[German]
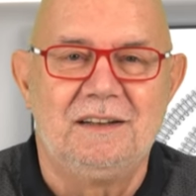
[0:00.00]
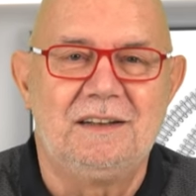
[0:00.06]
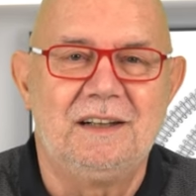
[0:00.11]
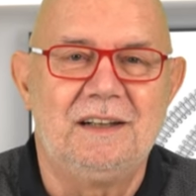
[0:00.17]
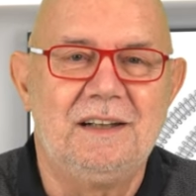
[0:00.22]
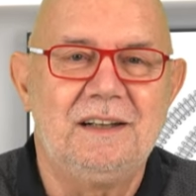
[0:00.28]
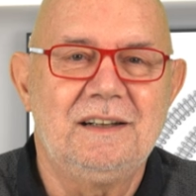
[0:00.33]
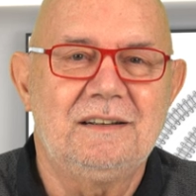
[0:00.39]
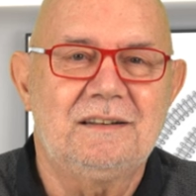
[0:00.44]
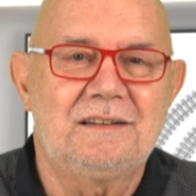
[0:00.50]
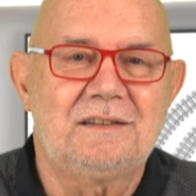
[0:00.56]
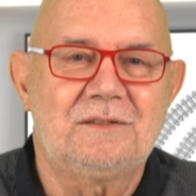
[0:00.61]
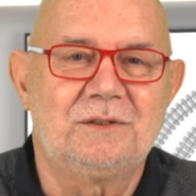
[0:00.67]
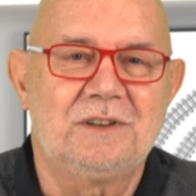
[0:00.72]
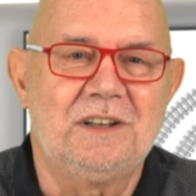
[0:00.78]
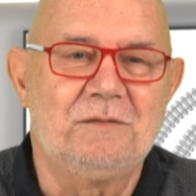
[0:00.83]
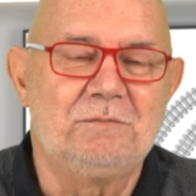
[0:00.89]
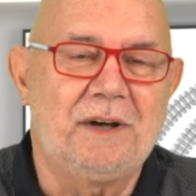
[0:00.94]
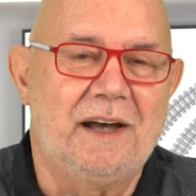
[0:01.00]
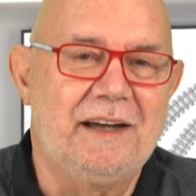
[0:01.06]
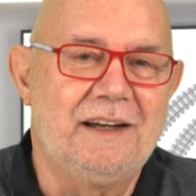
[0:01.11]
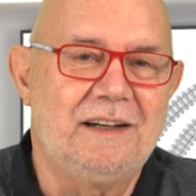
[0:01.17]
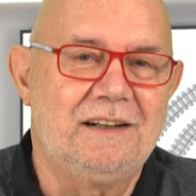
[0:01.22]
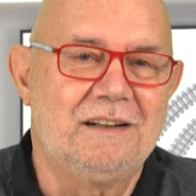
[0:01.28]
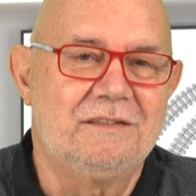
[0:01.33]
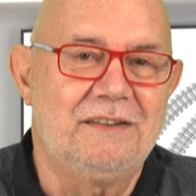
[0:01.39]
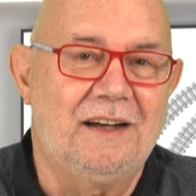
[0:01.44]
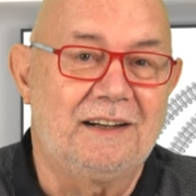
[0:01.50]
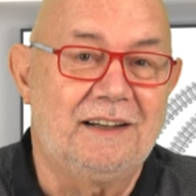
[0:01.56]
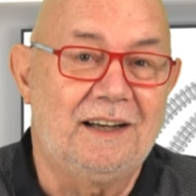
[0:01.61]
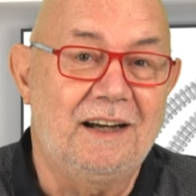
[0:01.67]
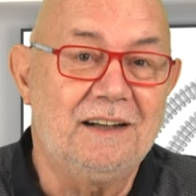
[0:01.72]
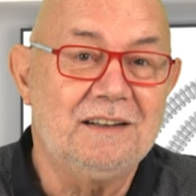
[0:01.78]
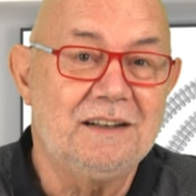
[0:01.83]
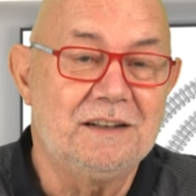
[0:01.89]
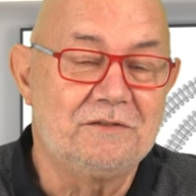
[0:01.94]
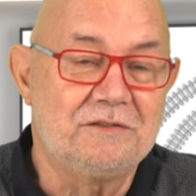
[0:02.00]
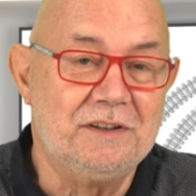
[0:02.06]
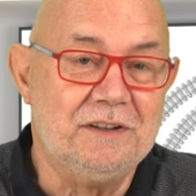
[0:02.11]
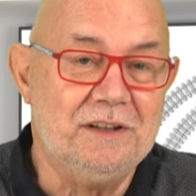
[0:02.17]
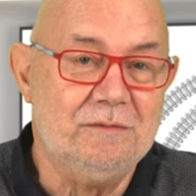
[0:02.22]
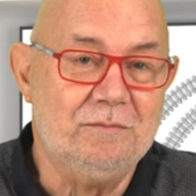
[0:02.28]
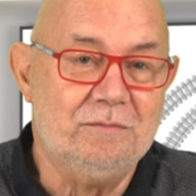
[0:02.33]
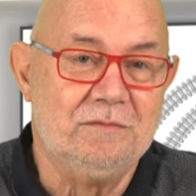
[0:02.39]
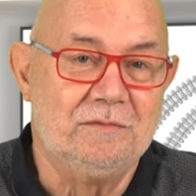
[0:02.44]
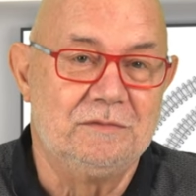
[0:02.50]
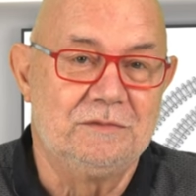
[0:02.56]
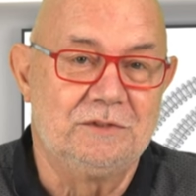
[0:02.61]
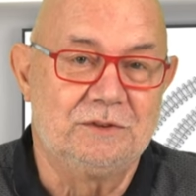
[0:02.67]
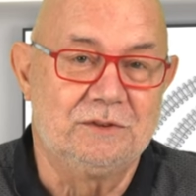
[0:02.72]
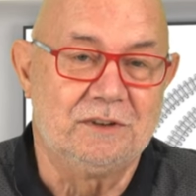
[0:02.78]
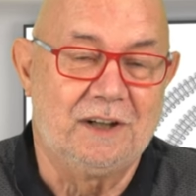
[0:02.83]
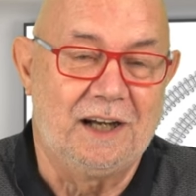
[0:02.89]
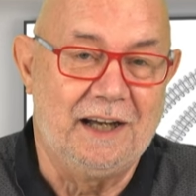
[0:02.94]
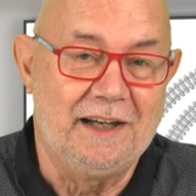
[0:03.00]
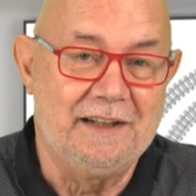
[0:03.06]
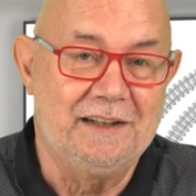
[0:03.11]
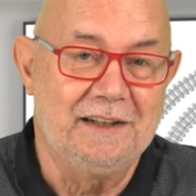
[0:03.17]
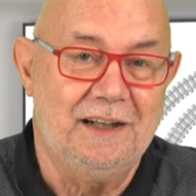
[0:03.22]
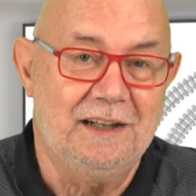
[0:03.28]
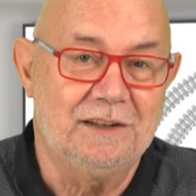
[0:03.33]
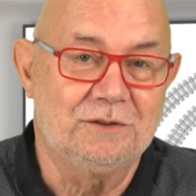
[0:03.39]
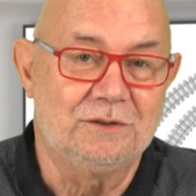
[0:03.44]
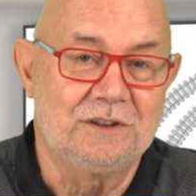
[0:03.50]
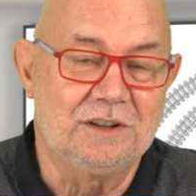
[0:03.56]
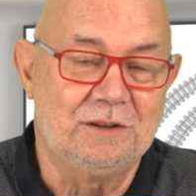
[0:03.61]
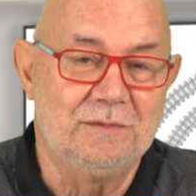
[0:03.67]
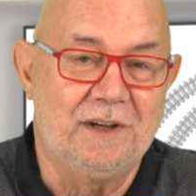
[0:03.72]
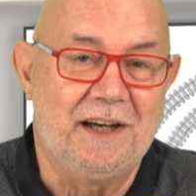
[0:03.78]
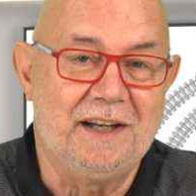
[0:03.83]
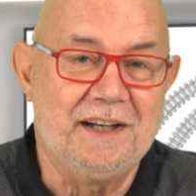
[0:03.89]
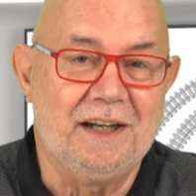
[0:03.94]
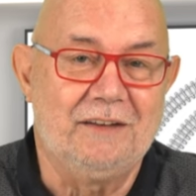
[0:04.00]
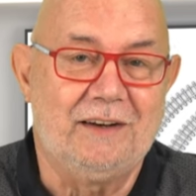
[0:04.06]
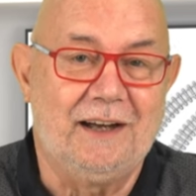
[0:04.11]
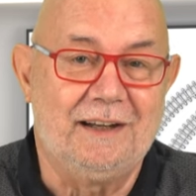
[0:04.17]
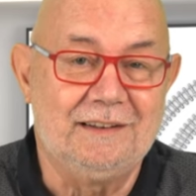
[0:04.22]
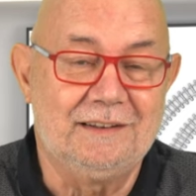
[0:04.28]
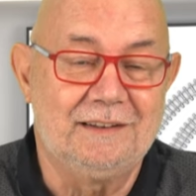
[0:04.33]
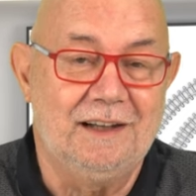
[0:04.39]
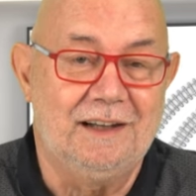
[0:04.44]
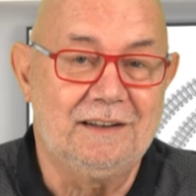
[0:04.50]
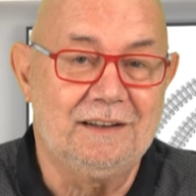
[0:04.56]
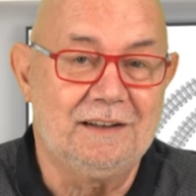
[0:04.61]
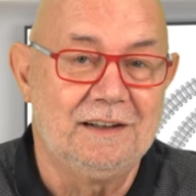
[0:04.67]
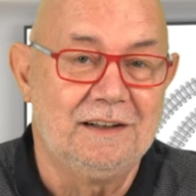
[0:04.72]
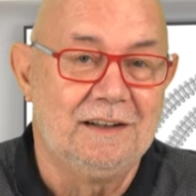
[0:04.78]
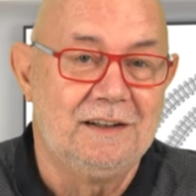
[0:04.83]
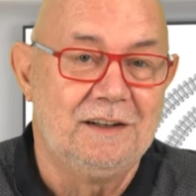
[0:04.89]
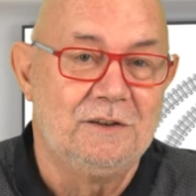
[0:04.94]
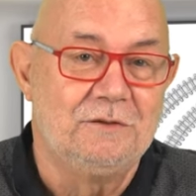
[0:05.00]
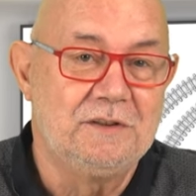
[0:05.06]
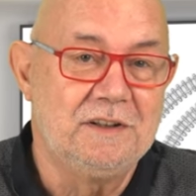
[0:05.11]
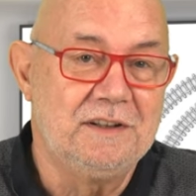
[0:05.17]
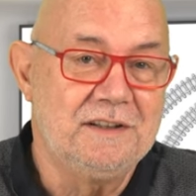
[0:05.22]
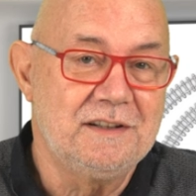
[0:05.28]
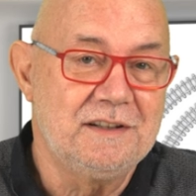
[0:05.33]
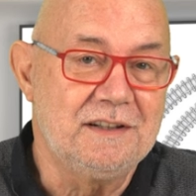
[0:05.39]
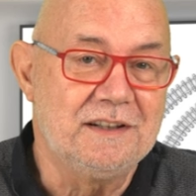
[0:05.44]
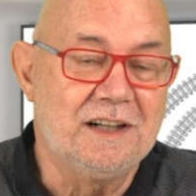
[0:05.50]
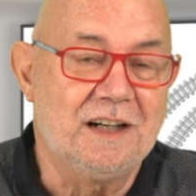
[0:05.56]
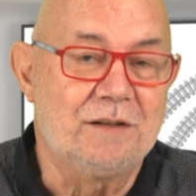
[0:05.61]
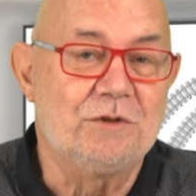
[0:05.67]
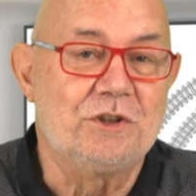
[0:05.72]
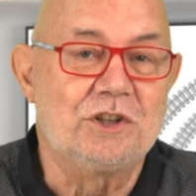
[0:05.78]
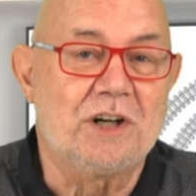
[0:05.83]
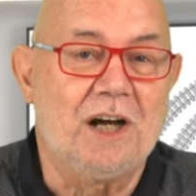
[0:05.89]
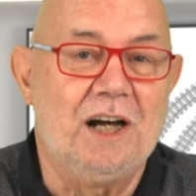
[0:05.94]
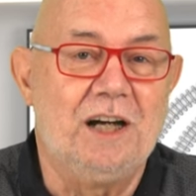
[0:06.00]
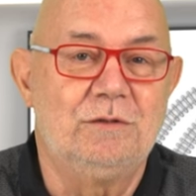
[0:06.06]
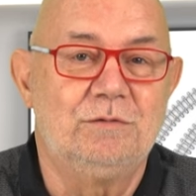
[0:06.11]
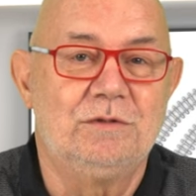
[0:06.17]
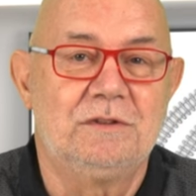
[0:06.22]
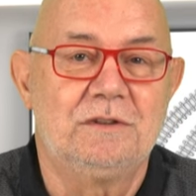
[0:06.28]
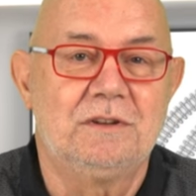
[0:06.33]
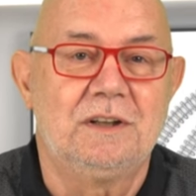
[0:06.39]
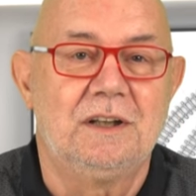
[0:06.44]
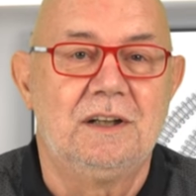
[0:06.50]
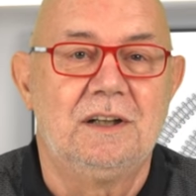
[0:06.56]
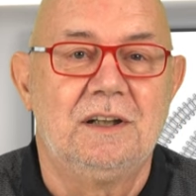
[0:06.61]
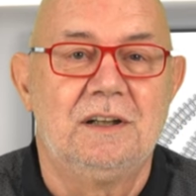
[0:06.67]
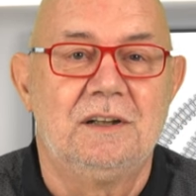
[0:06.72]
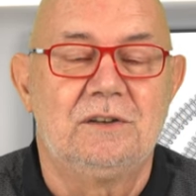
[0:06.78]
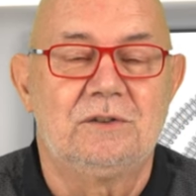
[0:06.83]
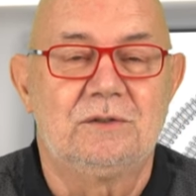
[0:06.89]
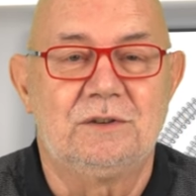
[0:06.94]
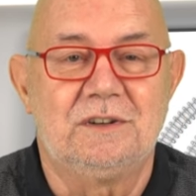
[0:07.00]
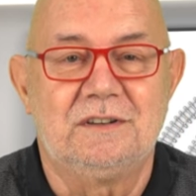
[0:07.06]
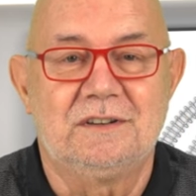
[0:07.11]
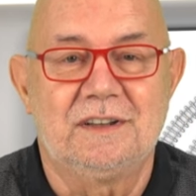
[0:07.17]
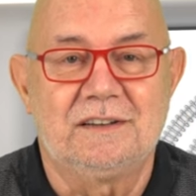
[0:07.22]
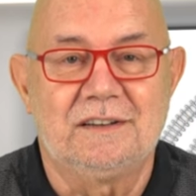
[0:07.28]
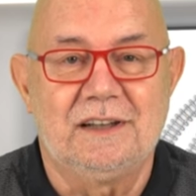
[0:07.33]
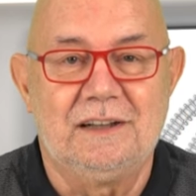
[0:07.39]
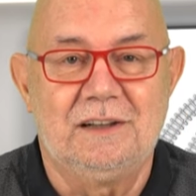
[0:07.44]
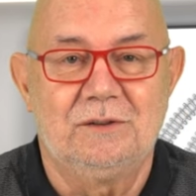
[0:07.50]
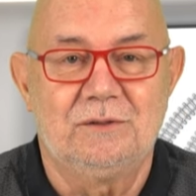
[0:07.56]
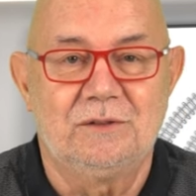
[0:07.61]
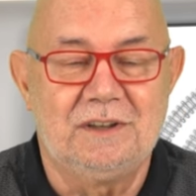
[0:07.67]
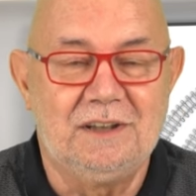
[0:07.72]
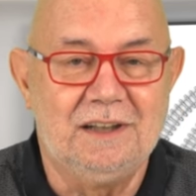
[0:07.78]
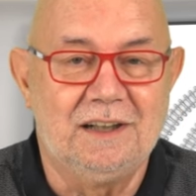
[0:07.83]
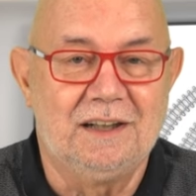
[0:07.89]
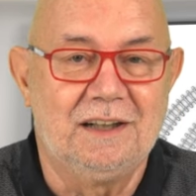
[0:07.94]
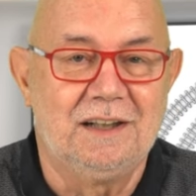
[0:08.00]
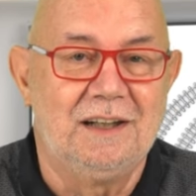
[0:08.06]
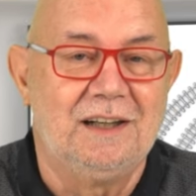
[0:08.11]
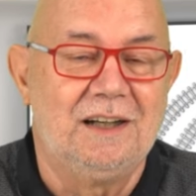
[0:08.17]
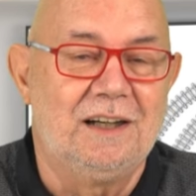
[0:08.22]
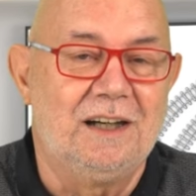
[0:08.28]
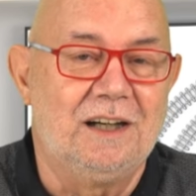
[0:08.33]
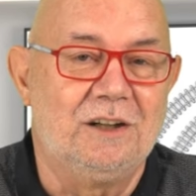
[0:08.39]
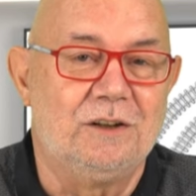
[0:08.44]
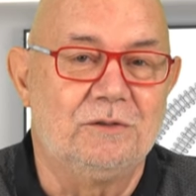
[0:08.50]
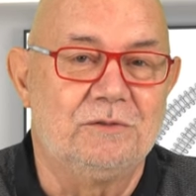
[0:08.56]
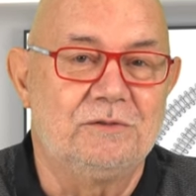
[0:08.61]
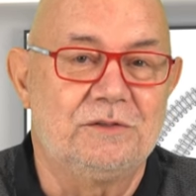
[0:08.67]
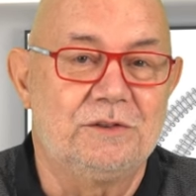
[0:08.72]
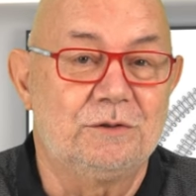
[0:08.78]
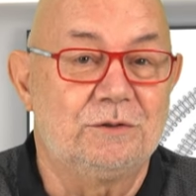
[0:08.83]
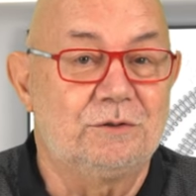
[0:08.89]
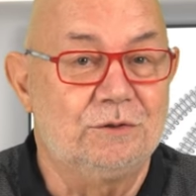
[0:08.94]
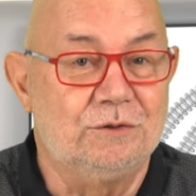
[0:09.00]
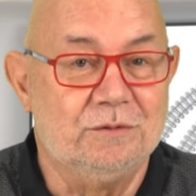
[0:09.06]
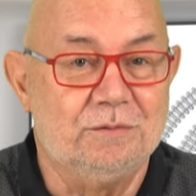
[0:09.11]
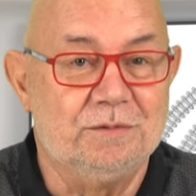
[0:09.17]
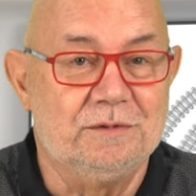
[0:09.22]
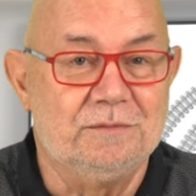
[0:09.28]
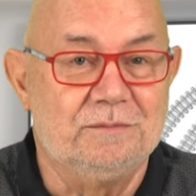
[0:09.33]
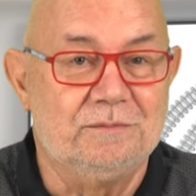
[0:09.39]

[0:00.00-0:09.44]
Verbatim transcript: Die Links zu den beiden vergangenen Filmen, zu Reinhard und Immer an der Wand lang, finden Sie in der Beschreibung zu dieser Sendung hier auf YouTube.